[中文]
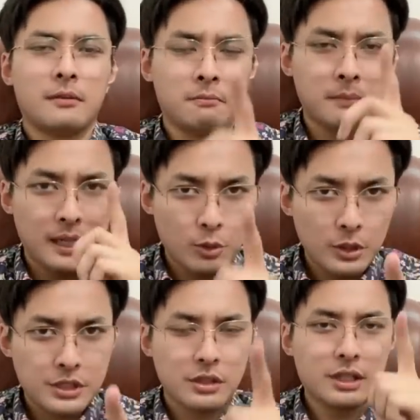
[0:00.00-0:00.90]
美
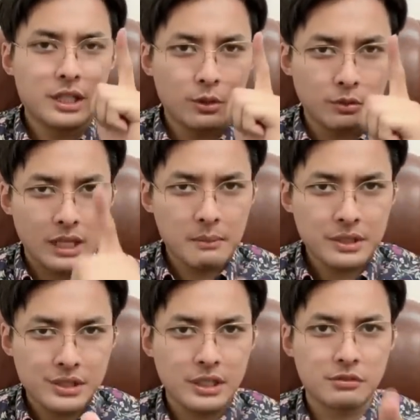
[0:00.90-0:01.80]
国人就利用他
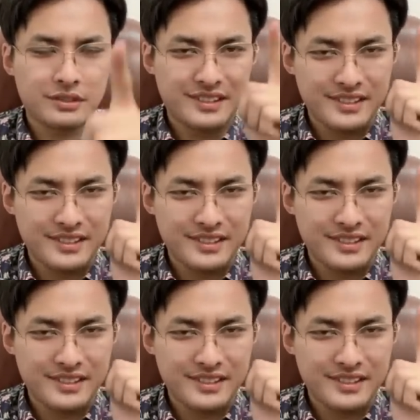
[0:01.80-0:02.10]
们这种